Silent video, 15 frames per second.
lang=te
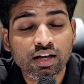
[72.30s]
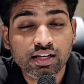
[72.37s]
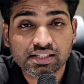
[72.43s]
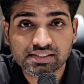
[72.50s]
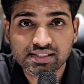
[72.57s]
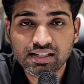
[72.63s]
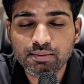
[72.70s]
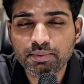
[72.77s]

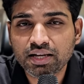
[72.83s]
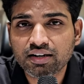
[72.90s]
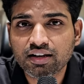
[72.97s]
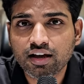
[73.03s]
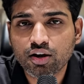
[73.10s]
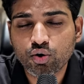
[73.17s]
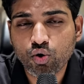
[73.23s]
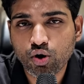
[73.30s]
సిబిఎన్
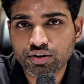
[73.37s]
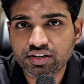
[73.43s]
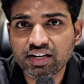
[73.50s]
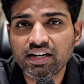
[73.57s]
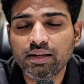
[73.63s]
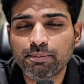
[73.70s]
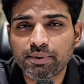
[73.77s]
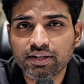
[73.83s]
గారు ఆర్
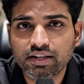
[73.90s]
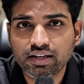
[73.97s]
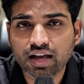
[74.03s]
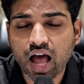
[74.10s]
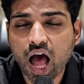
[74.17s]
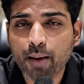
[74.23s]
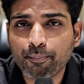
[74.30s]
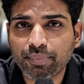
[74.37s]
టీడీపీ ఆ